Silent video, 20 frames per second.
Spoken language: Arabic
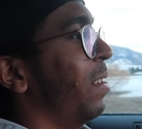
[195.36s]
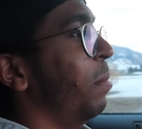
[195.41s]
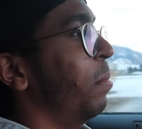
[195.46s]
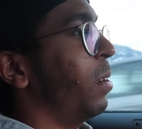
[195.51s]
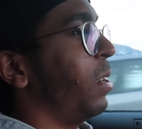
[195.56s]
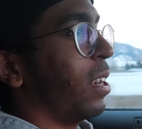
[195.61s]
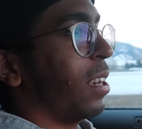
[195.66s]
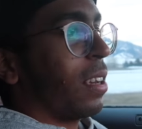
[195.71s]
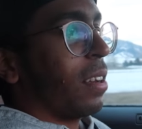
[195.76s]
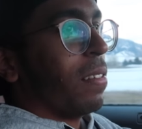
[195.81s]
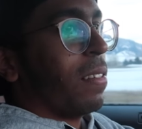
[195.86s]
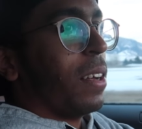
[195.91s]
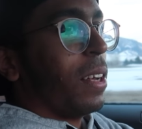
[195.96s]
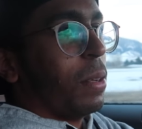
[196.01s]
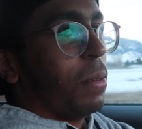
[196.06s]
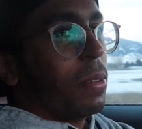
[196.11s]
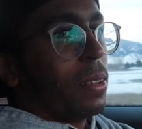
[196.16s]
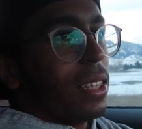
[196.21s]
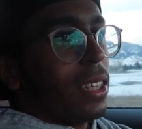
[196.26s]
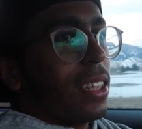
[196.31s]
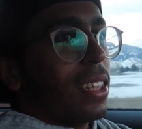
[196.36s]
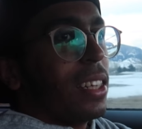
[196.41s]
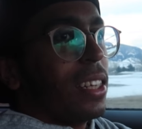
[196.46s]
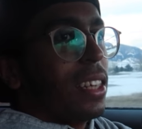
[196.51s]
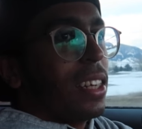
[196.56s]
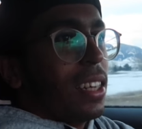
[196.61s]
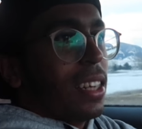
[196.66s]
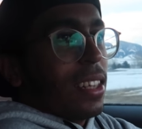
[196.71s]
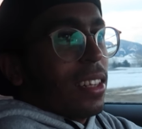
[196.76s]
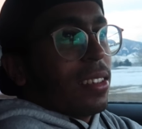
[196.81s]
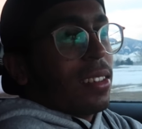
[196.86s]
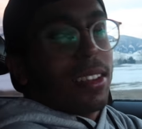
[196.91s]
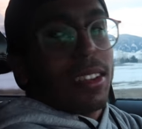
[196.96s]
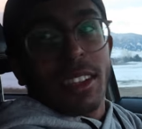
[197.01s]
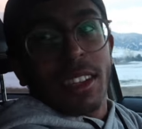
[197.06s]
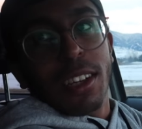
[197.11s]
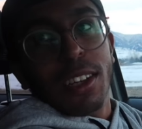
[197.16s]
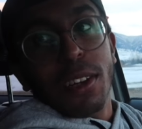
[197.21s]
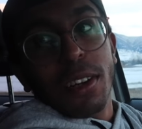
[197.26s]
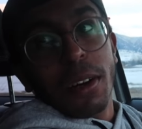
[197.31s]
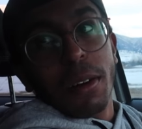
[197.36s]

في امريكا فهمت؟ 60